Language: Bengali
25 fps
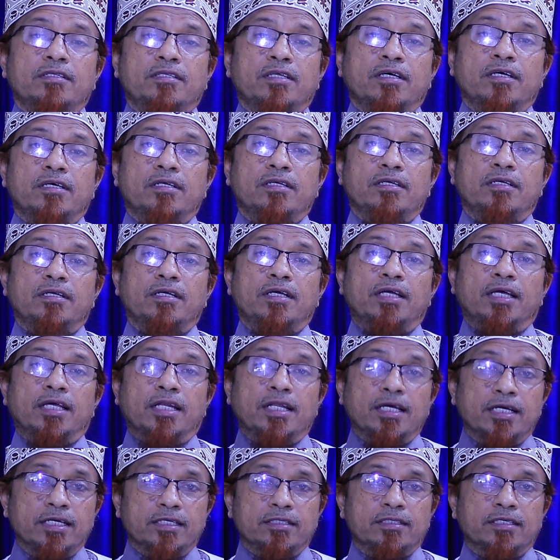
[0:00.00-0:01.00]
তার
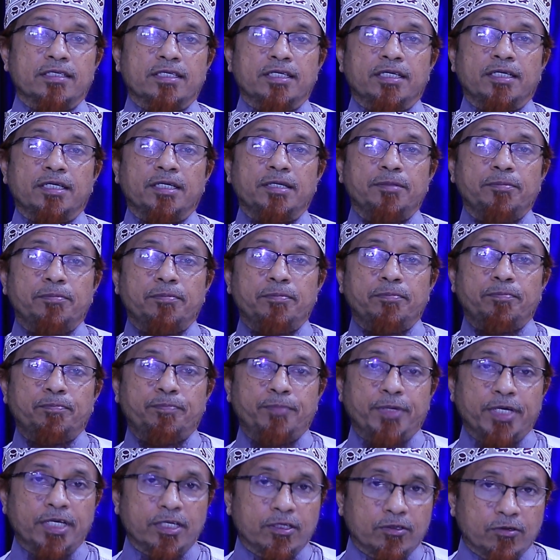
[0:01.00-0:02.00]
এলাকা থেকে
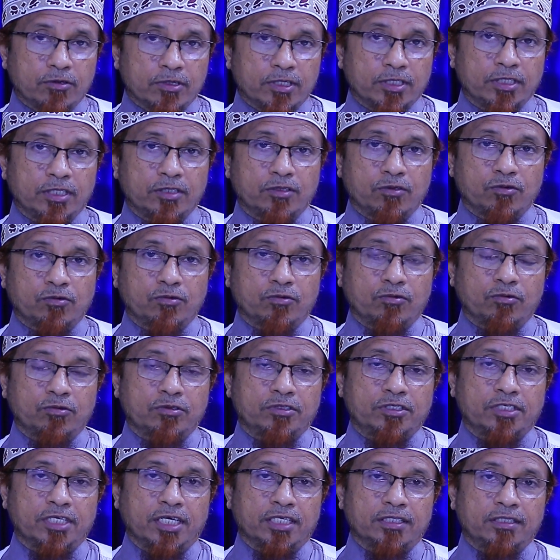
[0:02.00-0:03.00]
বের করে দিত কোনো
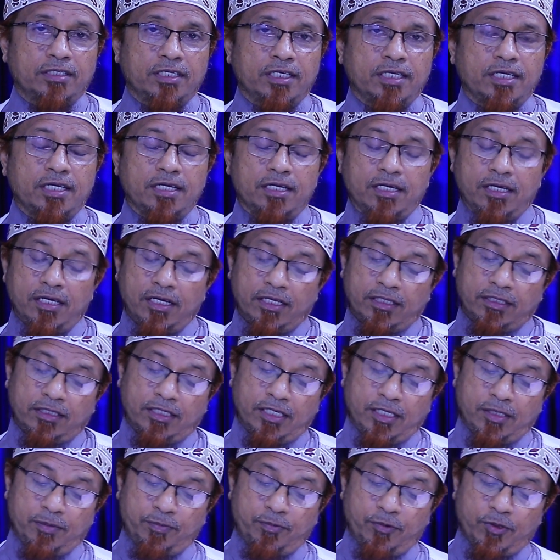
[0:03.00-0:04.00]
জাতি
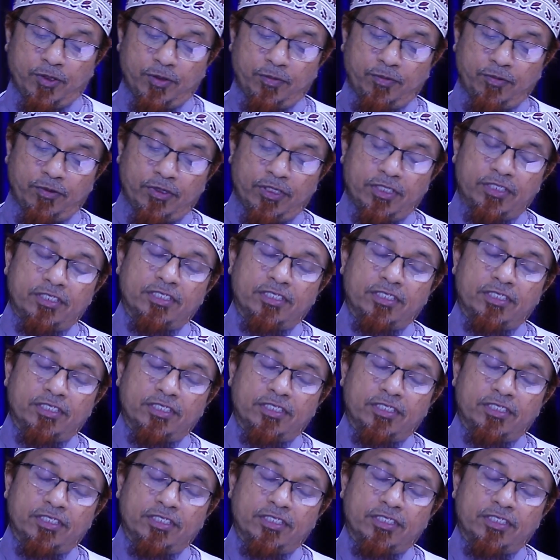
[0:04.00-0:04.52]
তারপরে পরে